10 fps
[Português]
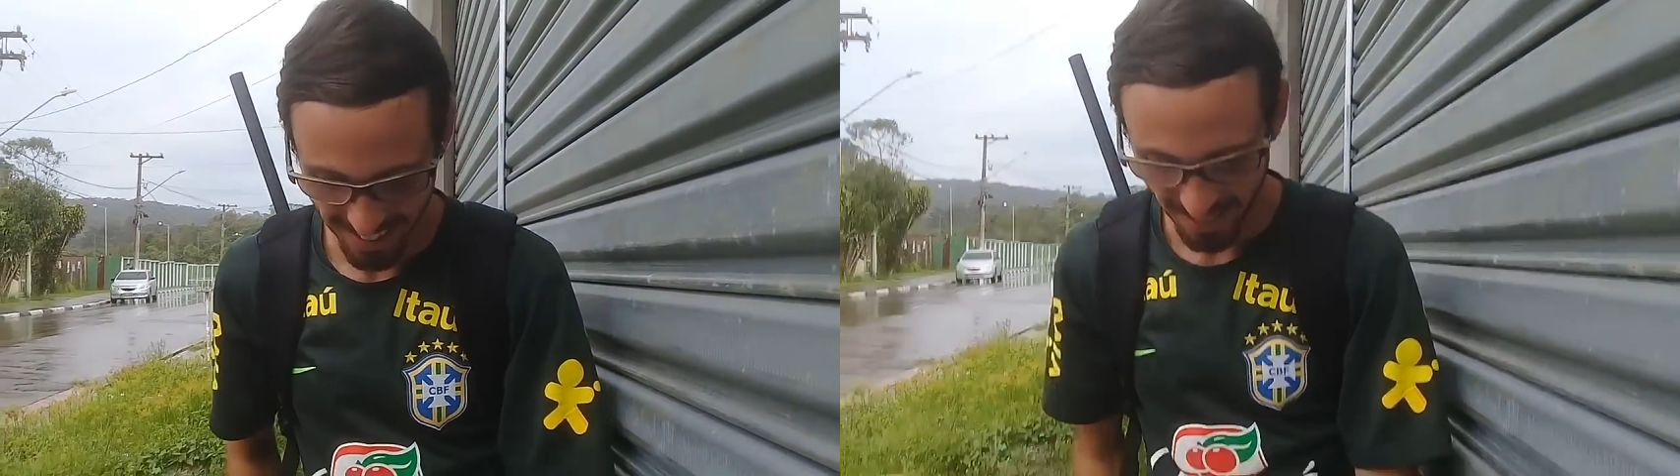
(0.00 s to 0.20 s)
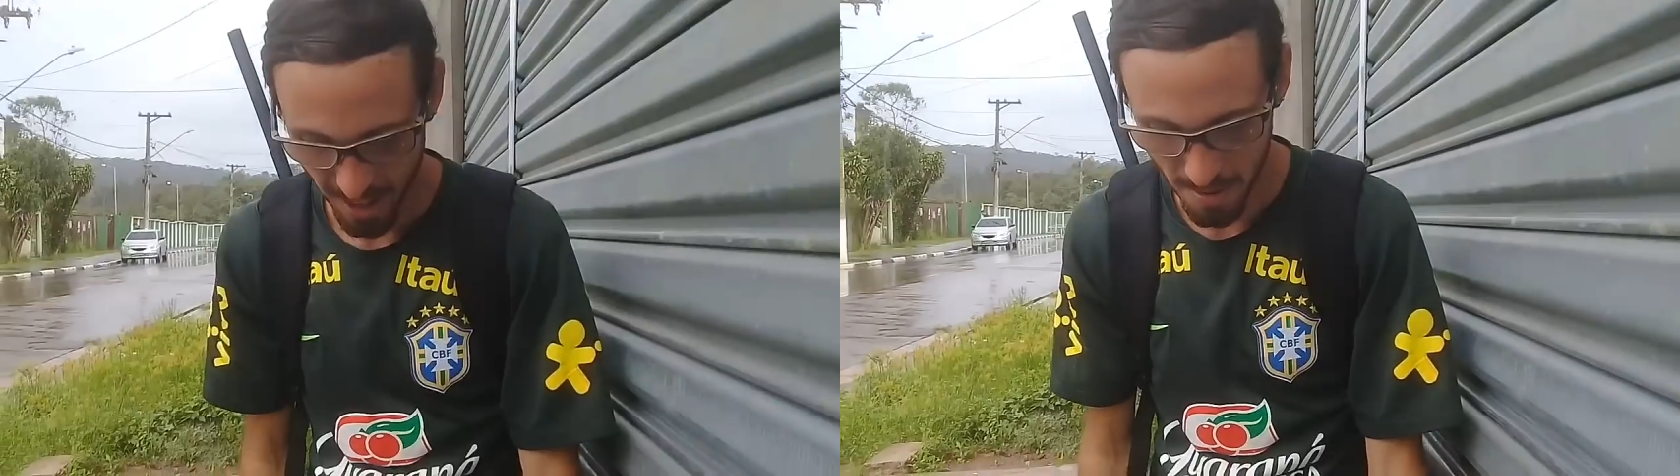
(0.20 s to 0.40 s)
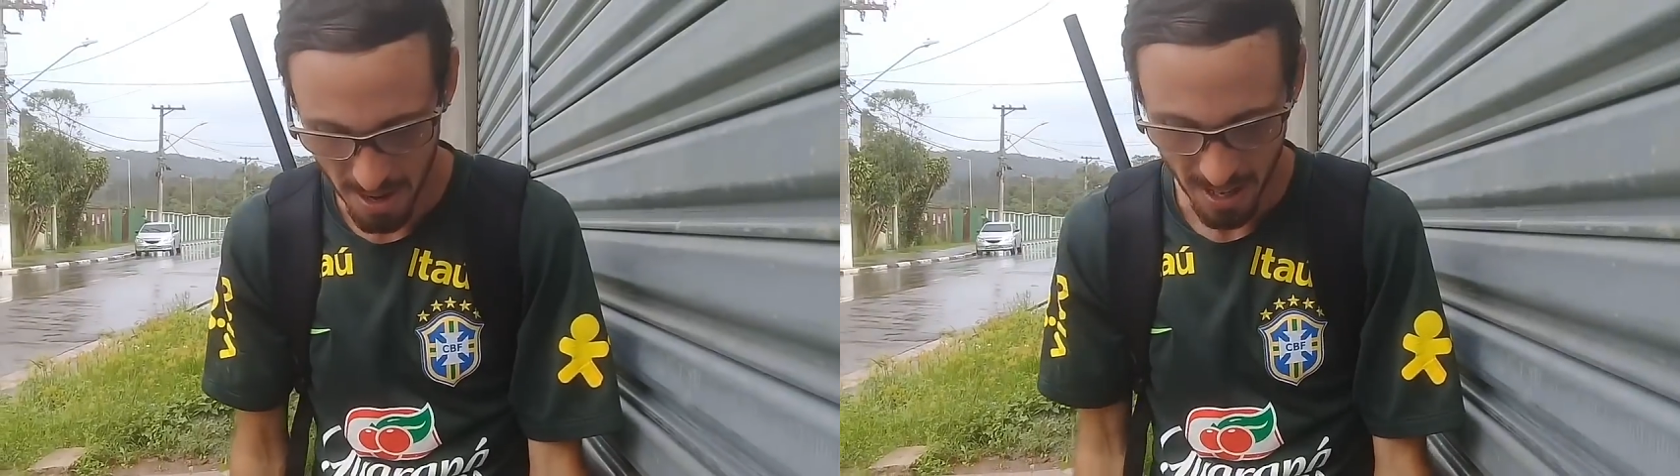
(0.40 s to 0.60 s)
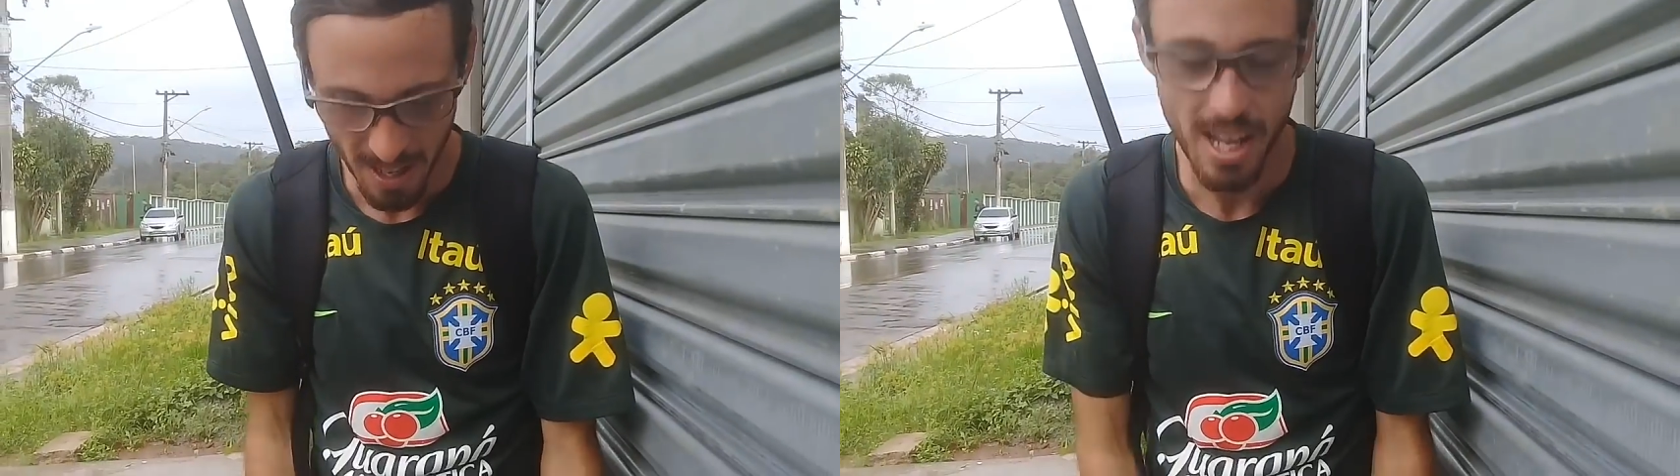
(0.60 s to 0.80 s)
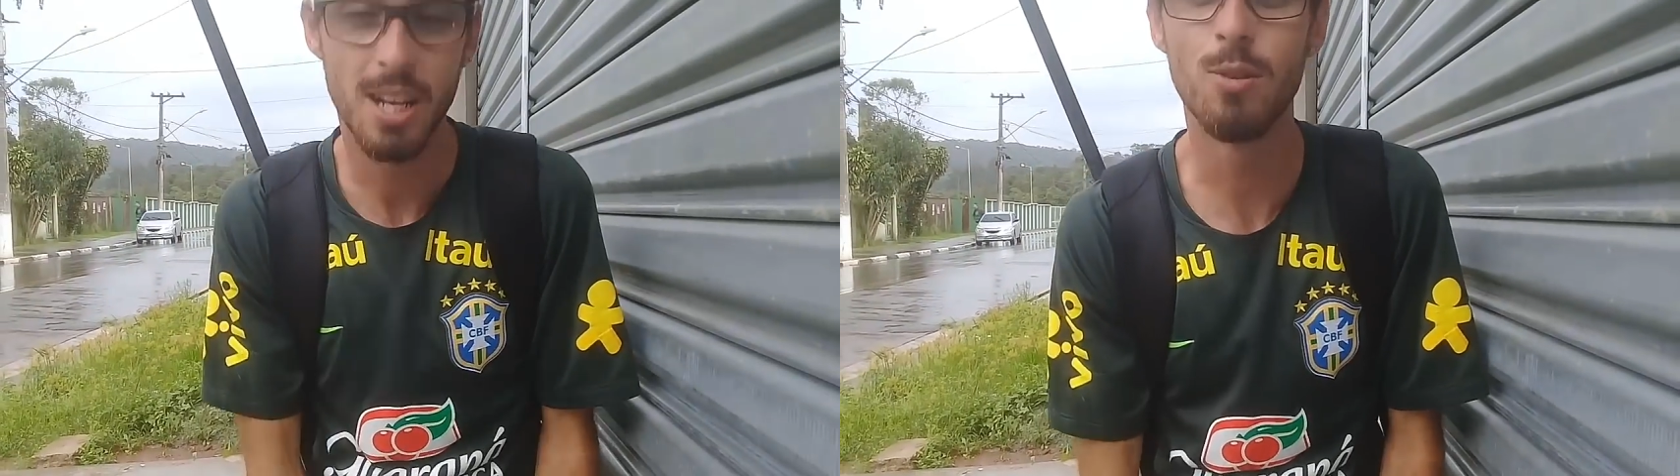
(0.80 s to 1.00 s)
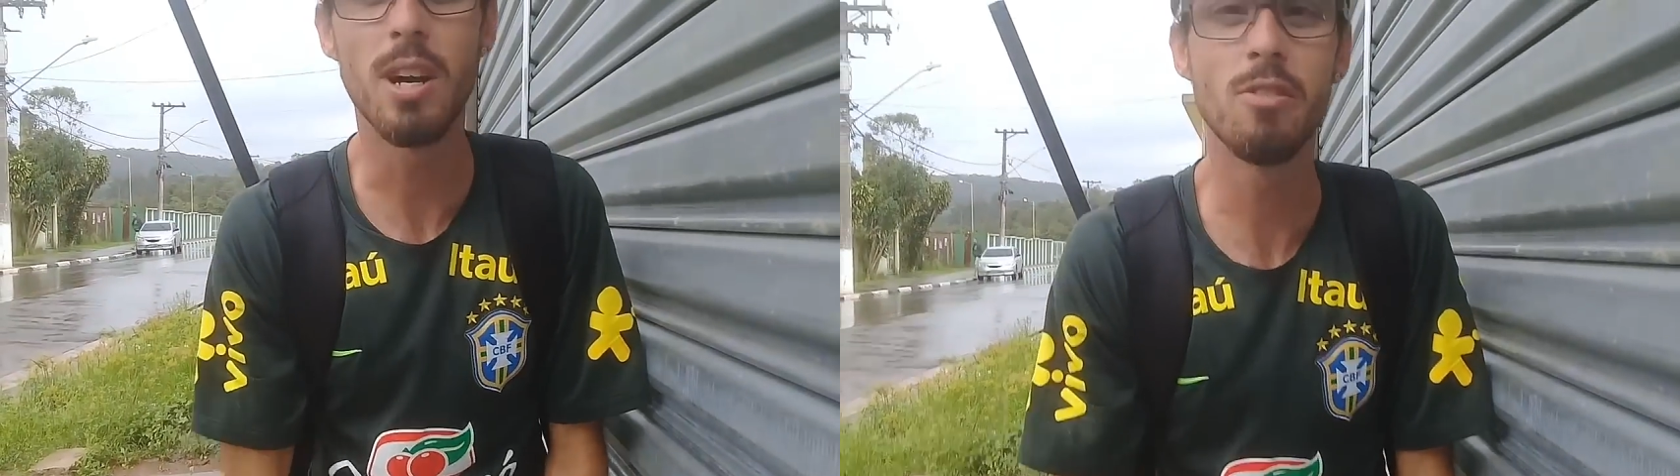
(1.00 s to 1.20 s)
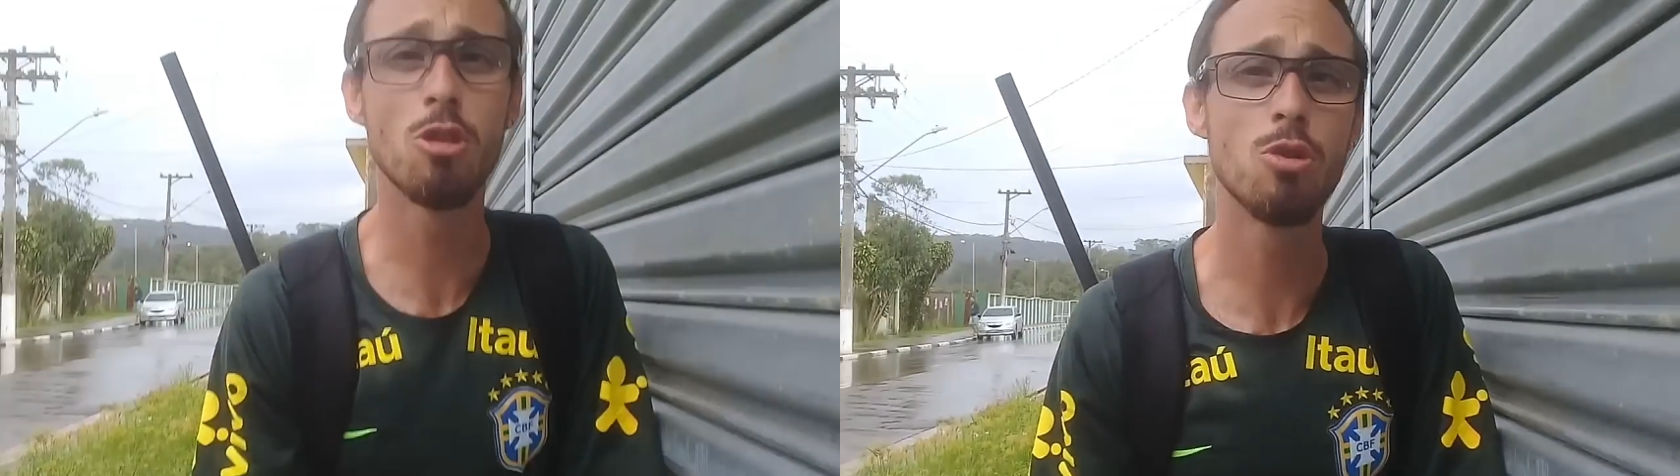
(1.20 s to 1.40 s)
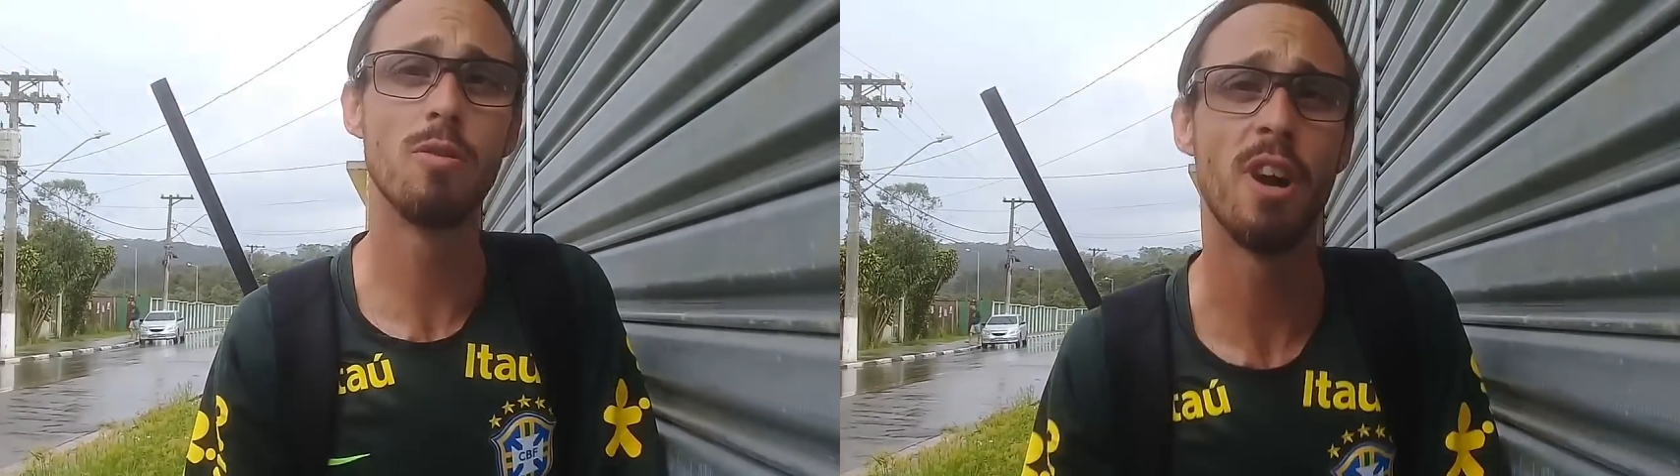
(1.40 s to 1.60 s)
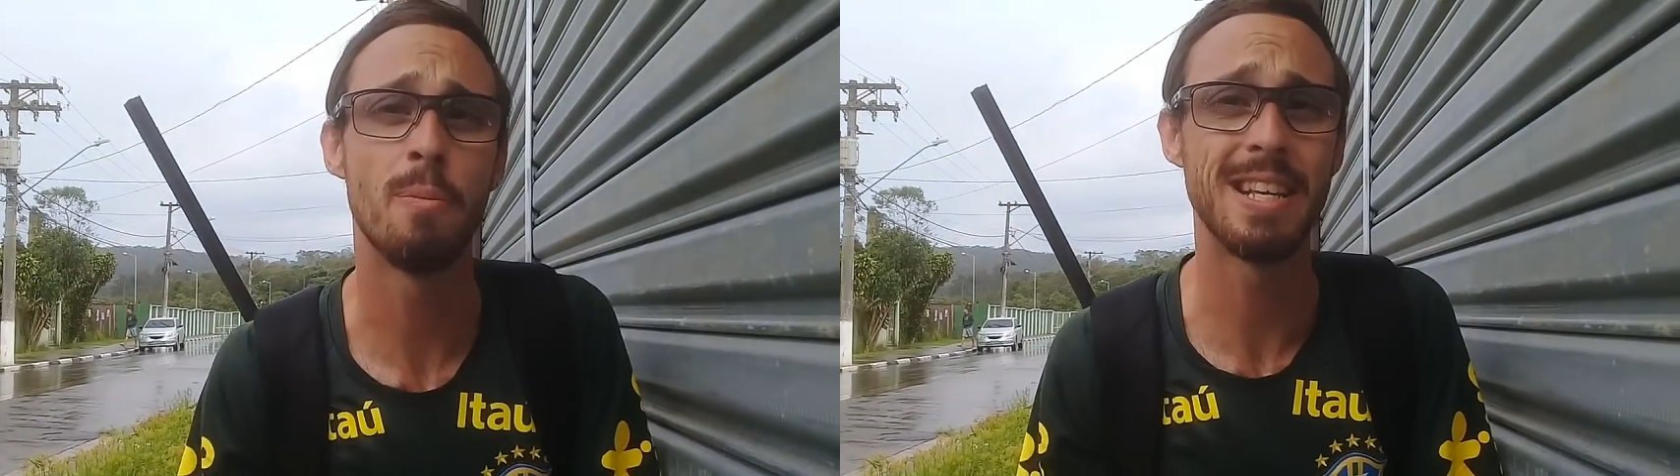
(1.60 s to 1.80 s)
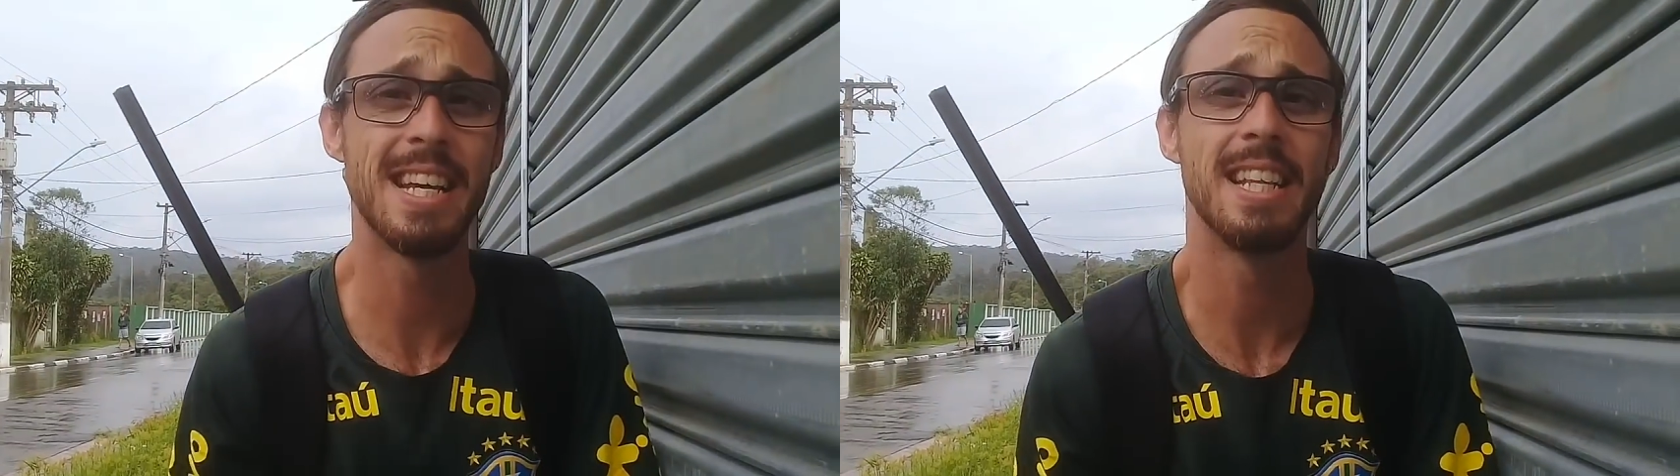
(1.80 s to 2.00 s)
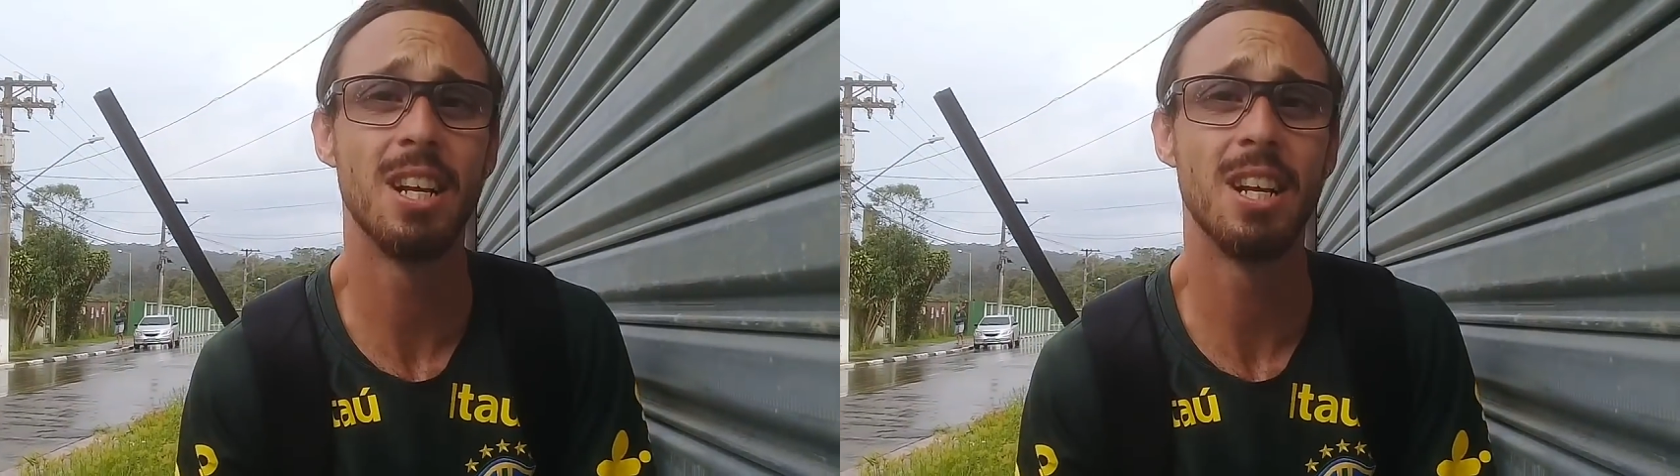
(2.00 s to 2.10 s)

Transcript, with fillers: Acho que vai. Ele nunca viu chuva, rapaziada.